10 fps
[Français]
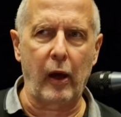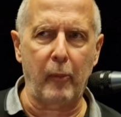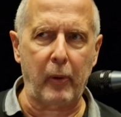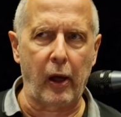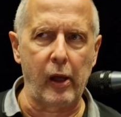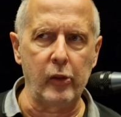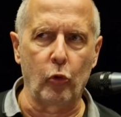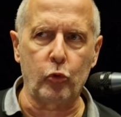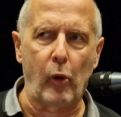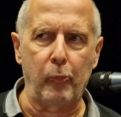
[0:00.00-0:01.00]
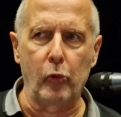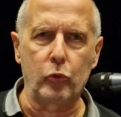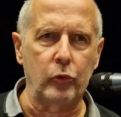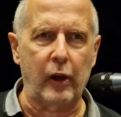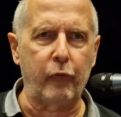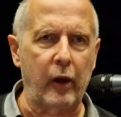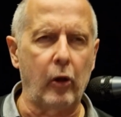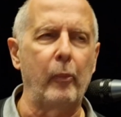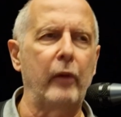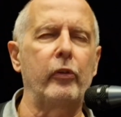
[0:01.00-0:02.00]
après ne soit plus tout à fait
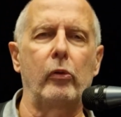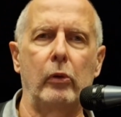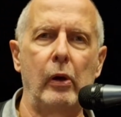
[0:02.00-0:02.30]
comme avant.